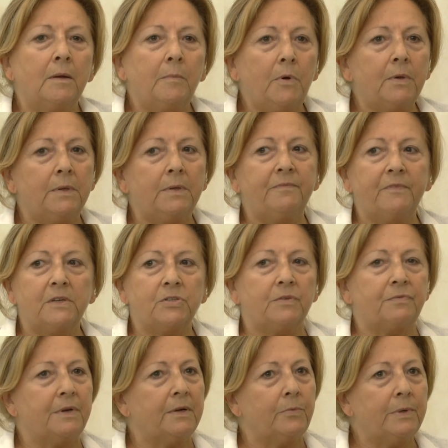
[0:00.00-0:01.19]
Poi invece
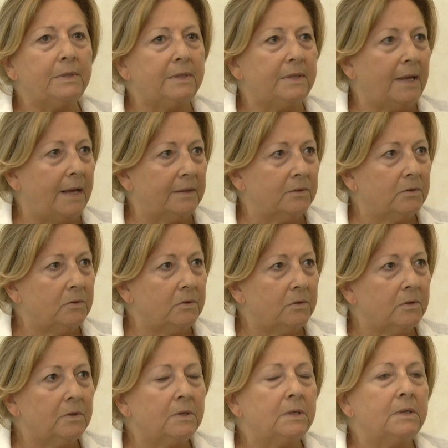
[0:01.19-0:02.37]

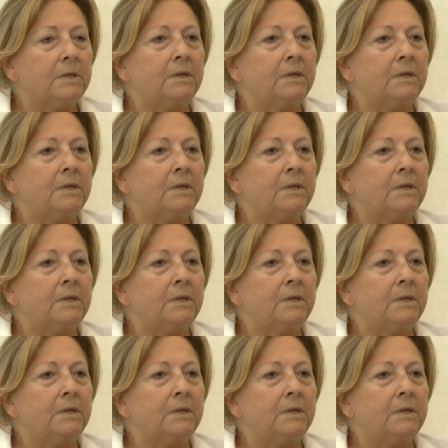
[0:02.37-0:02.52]
frequentando